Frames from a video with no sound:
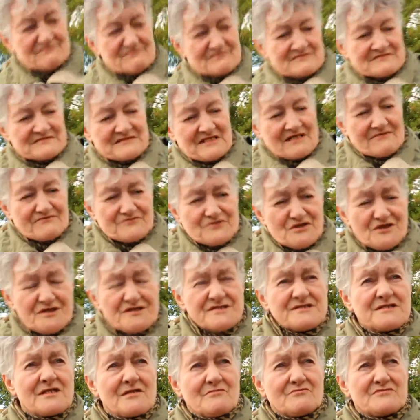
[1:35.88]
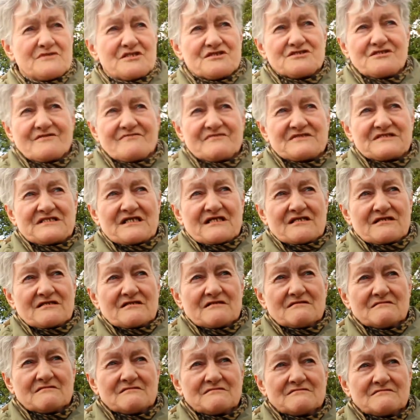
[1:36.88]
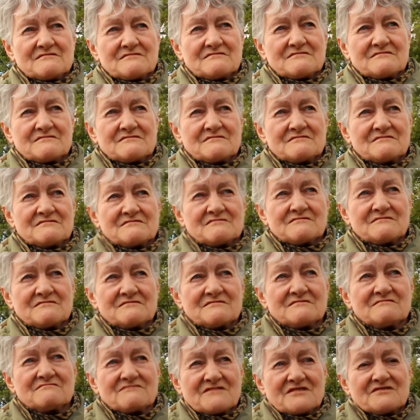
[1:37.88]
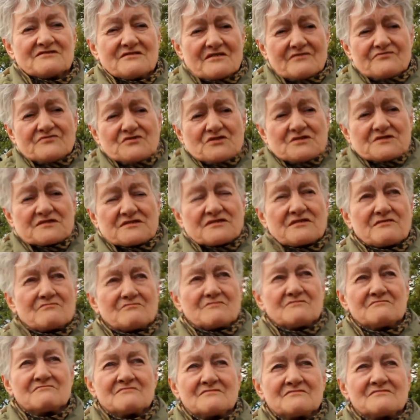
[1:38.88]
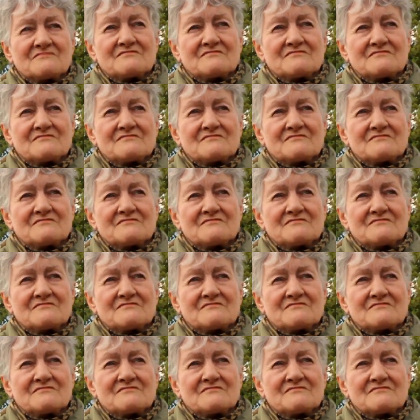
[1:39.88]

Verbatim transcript: na gazie? Na wszystkim mnie się wydaje. No na y, wszystkim. Wszystko ta